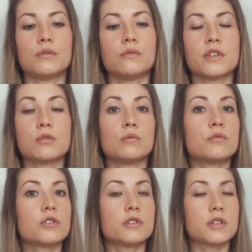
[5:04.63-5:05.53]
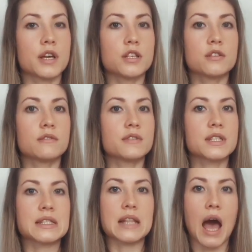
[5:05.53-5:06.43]
у вас улучшилось качество
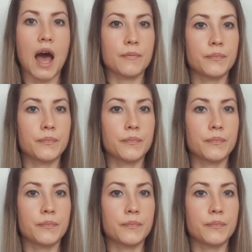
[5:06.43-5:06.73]
сна,